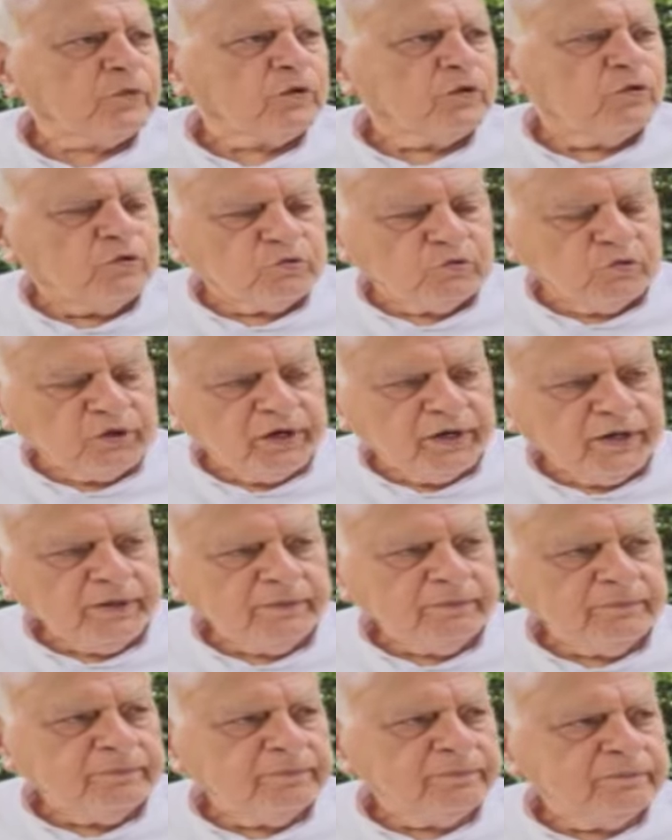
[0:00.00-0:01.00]
उन्होंने
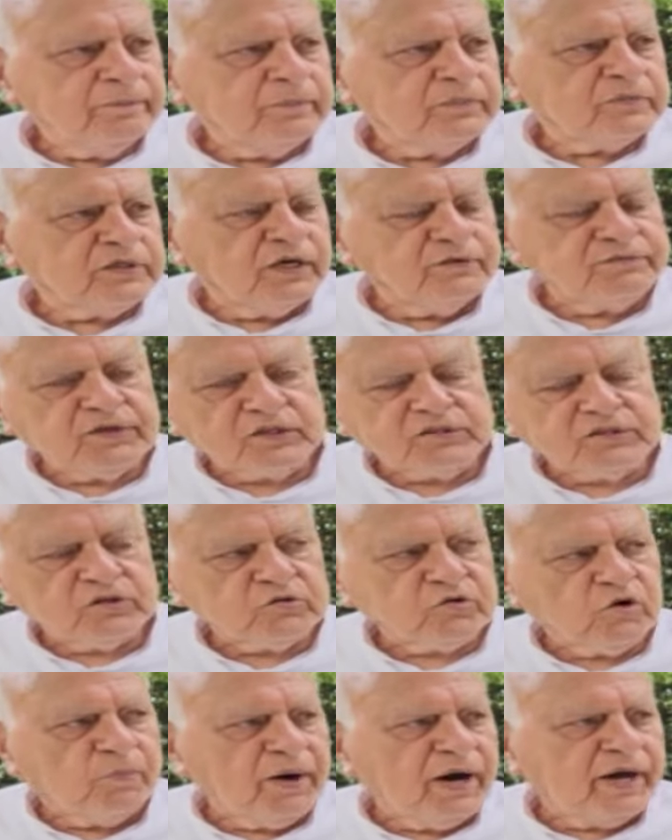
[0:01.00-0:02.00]
चीफ जस्टिस
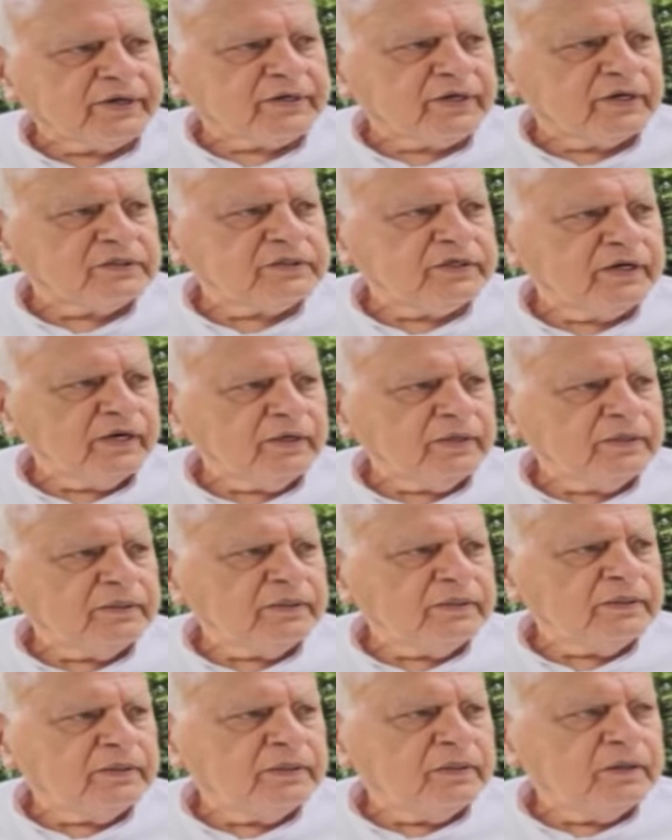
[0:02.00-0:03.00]
को बाहर कर दिया
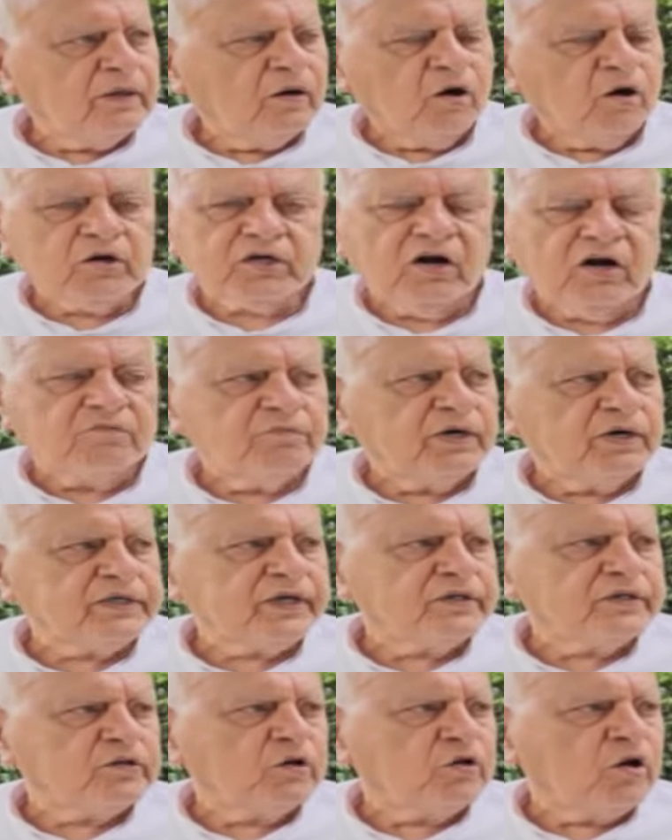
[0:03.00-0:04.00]
और गवर्नमेंट
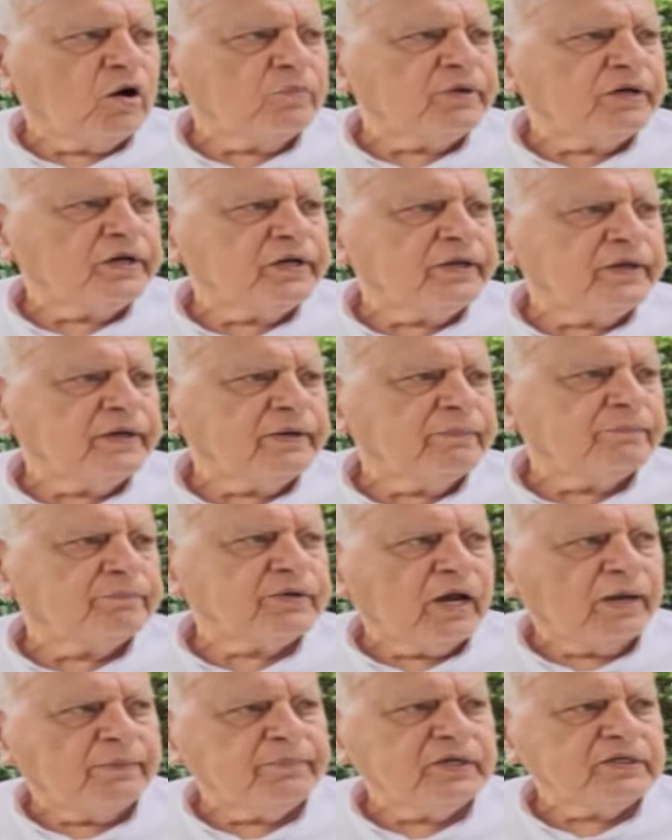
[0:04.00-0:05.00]
के दो नॉमिनी है
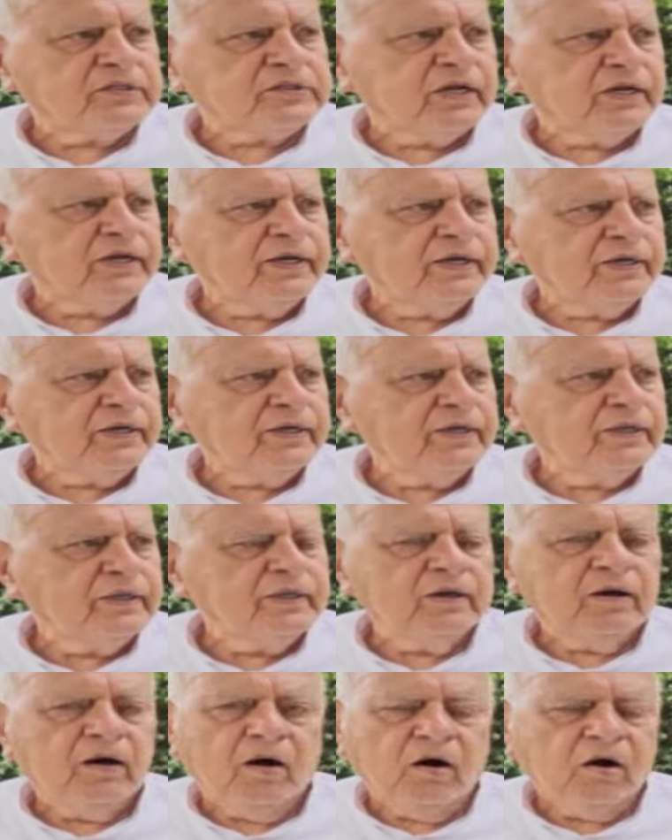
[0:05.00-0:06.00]
प्राइम मिनिस्टर है
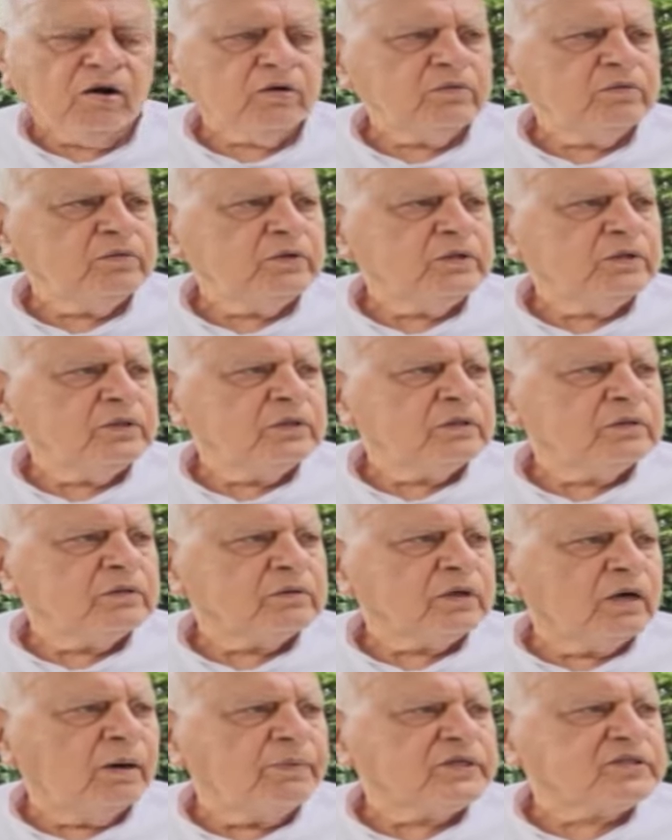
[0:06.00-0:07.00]
और
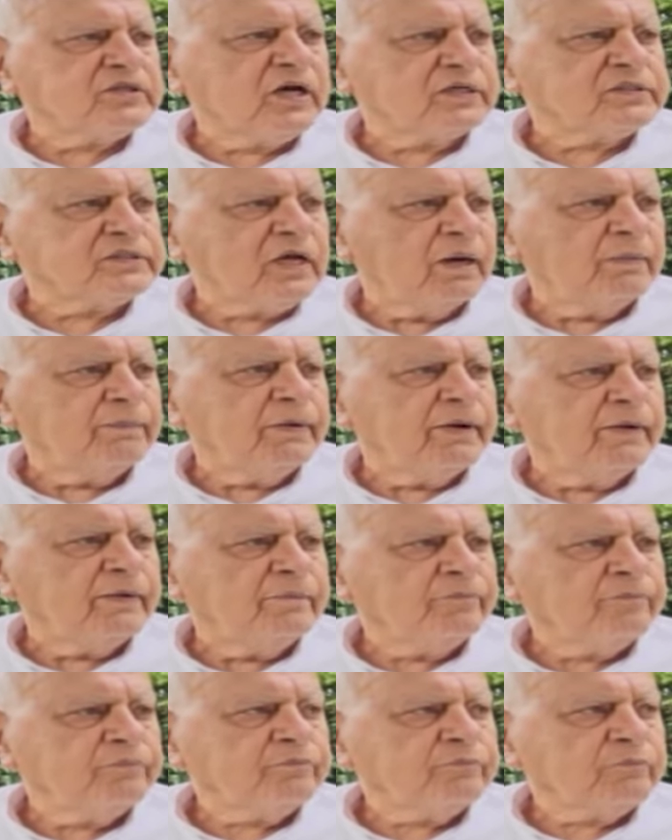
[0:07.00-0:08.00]
अमित शाह साहब है
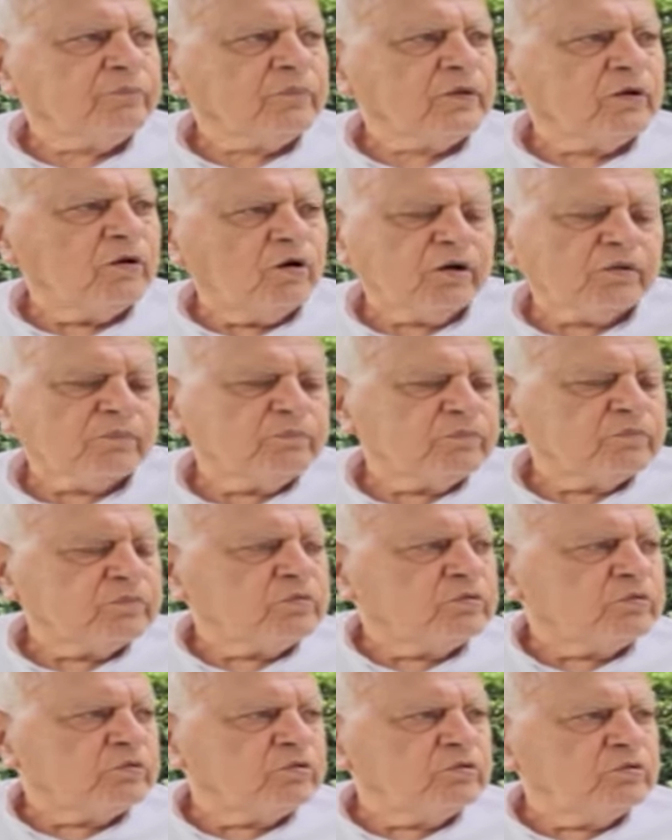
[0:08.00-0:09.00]
और
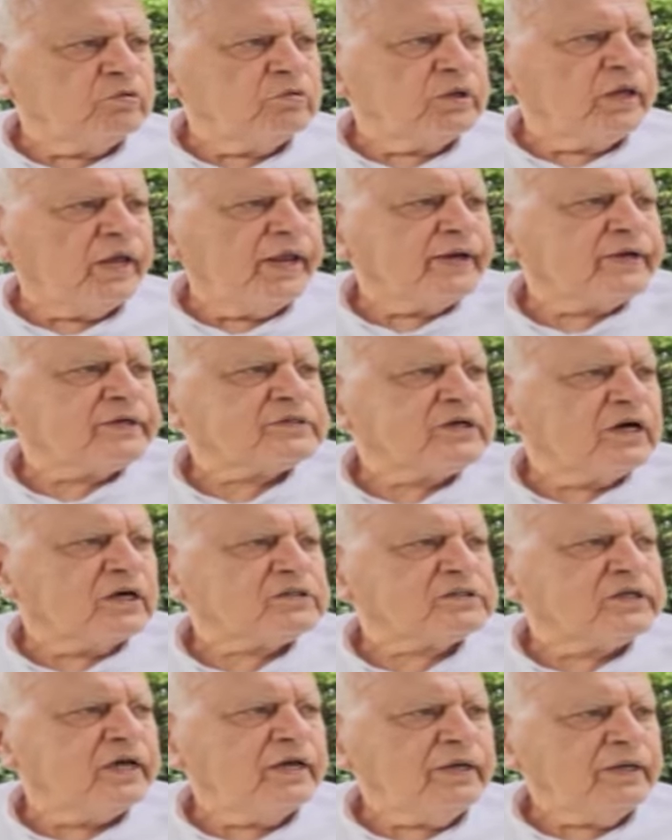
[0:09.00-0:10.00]
एक
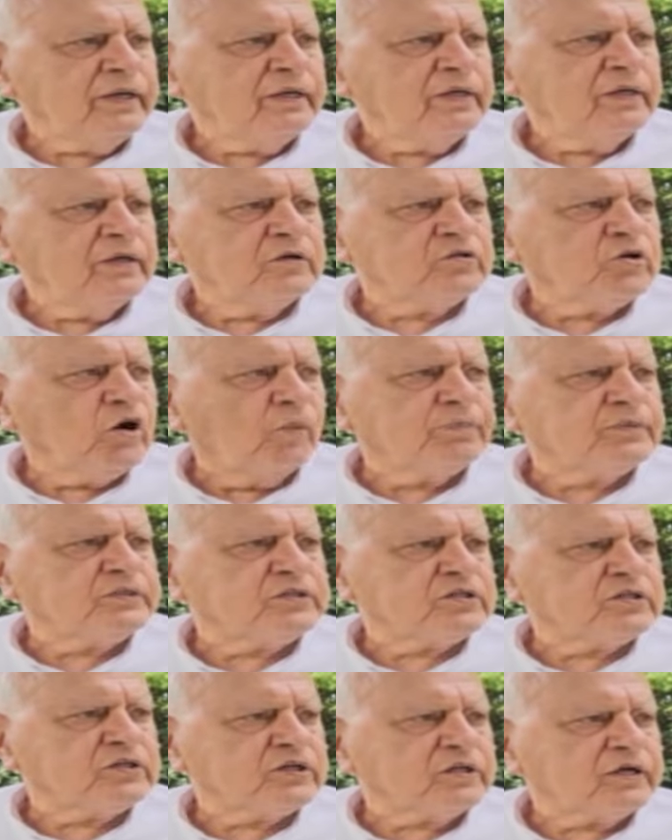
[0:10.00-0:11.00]
शख्स है जो
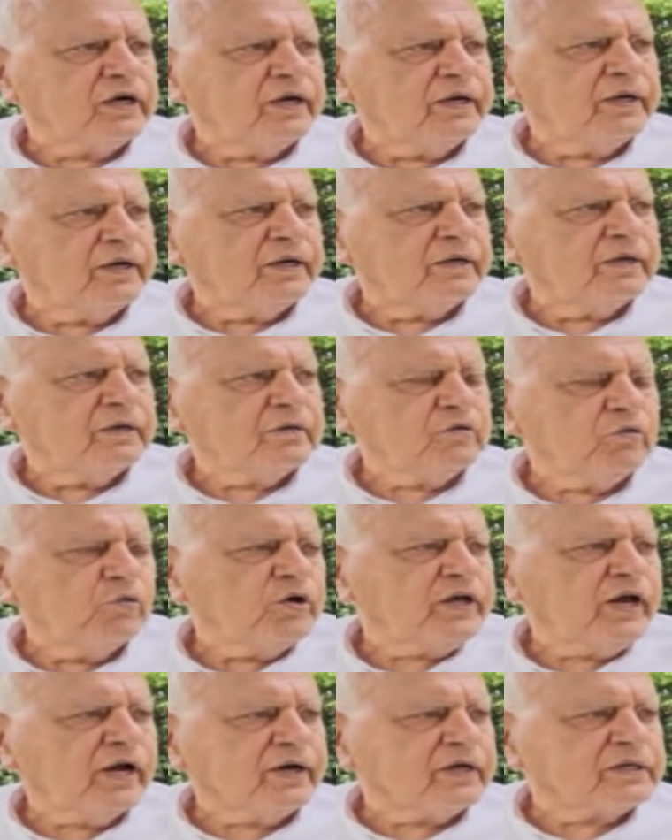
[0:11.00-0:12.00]
अपोजिशन का है तो वो क्या कर